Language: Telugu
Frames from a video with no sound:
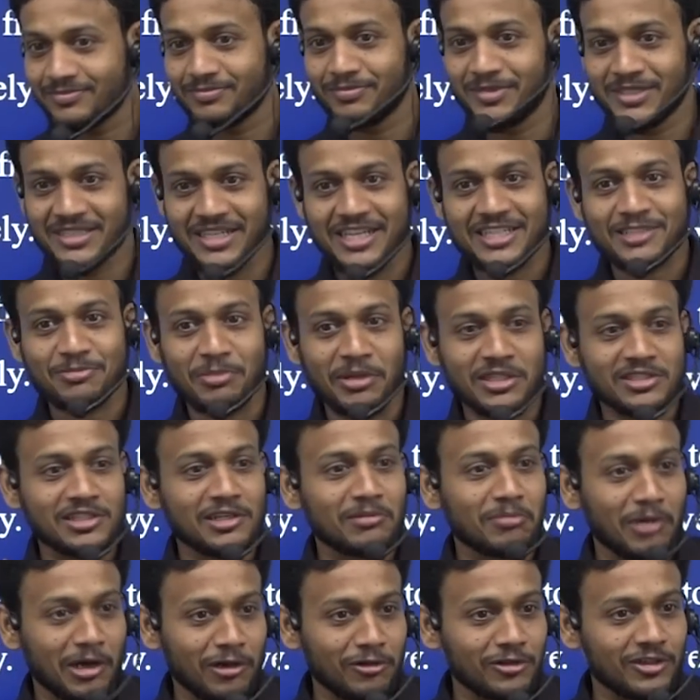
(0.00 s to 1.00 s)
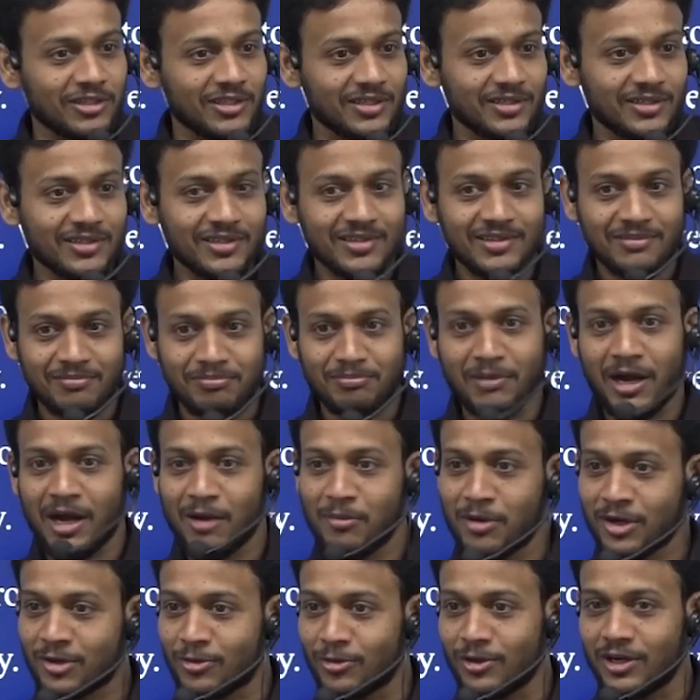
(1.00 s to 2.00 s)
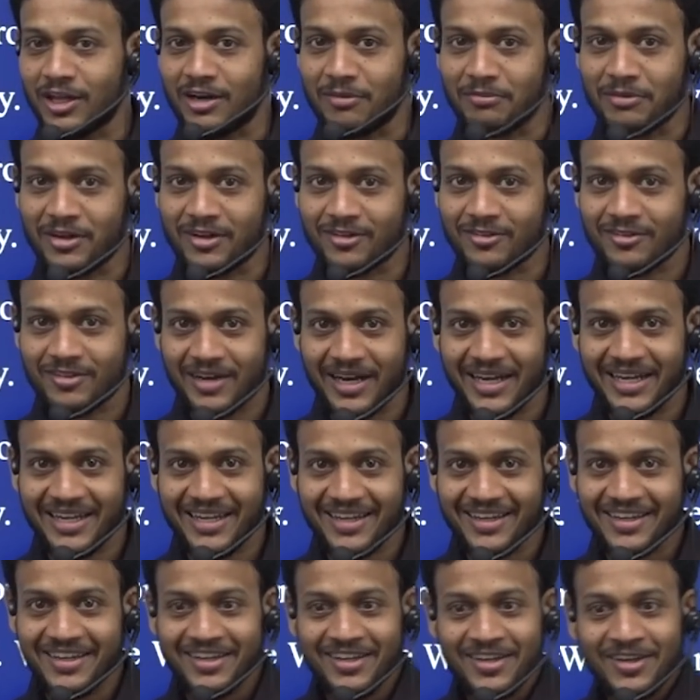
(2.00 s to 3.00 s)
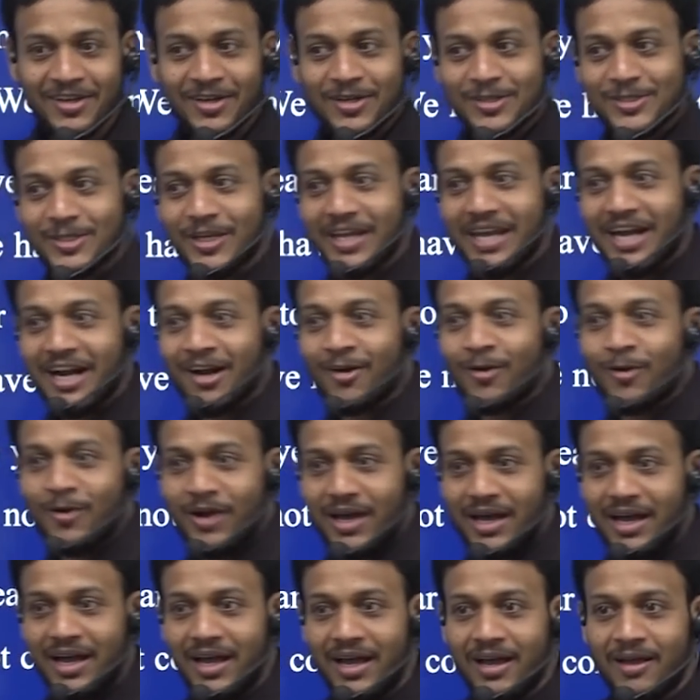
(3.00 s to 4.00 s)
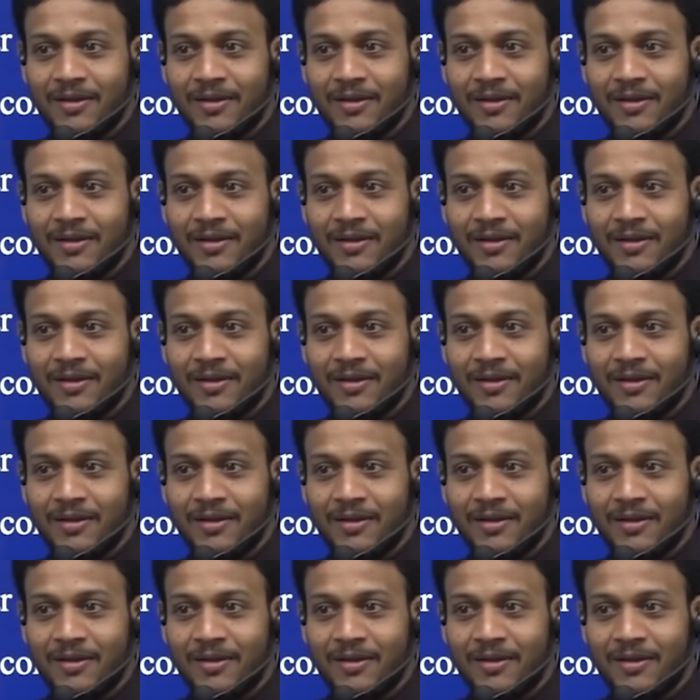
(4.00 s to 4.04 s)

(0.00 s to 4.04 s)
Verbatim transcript: బిజినెస్ మ్యాన్ సినిమాలోది బాగా పట్టుకుంటారు మీరు రైట్ సో ఇక్కడ కూడా